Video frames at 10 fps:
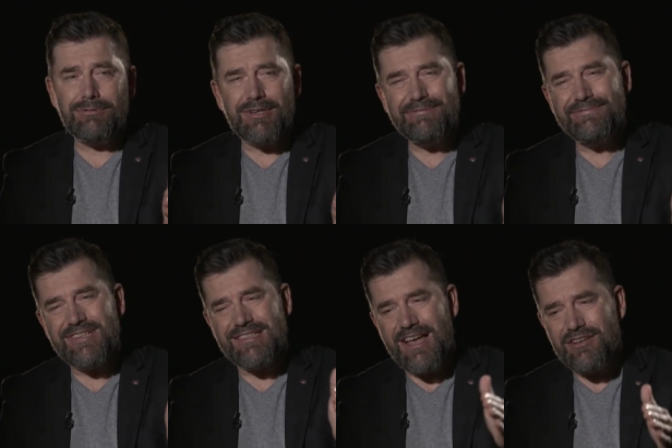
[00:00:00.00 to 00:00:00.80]
które w
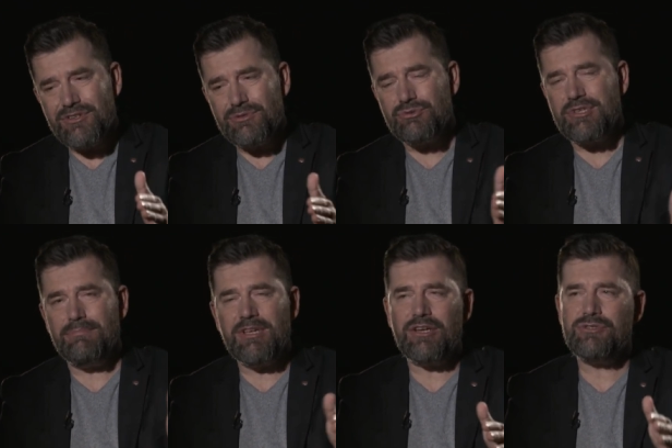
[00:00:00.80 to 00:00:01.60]
zasadzie już
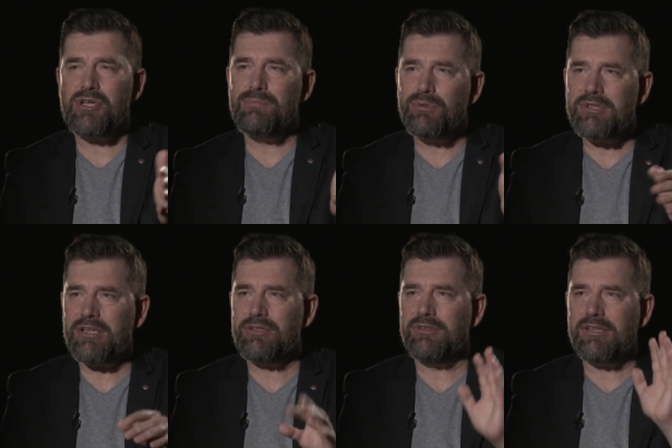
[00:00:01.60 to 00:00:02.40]
tam jakaś
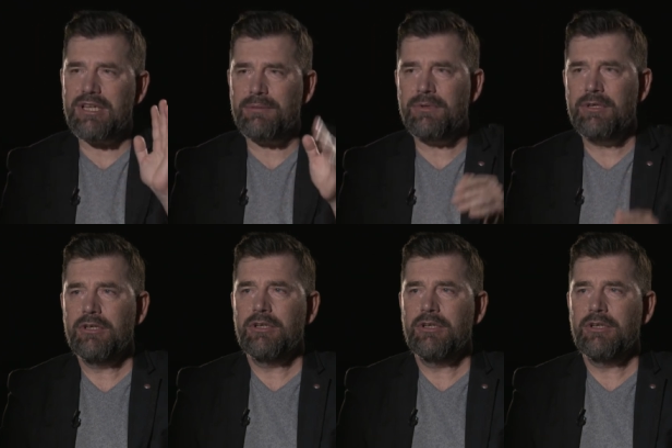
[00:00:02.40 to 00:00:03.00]
trybuna to ona tam